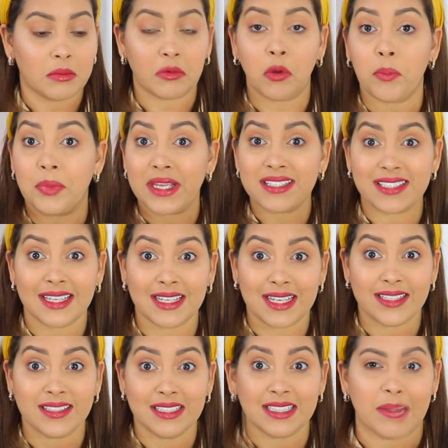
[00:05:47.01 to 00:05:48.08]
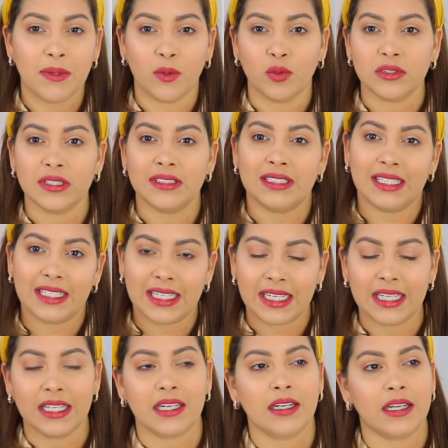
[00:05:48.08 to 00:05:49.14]
No pesa casi Siempre me gusta
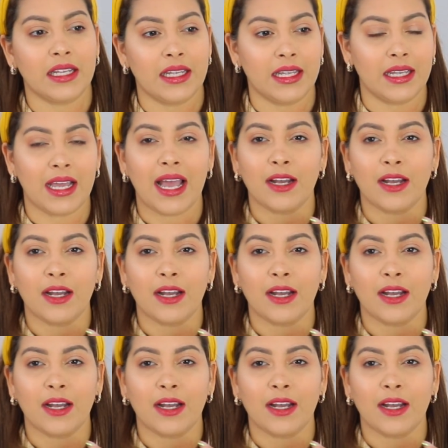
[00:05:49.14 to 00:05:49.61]
tener eh,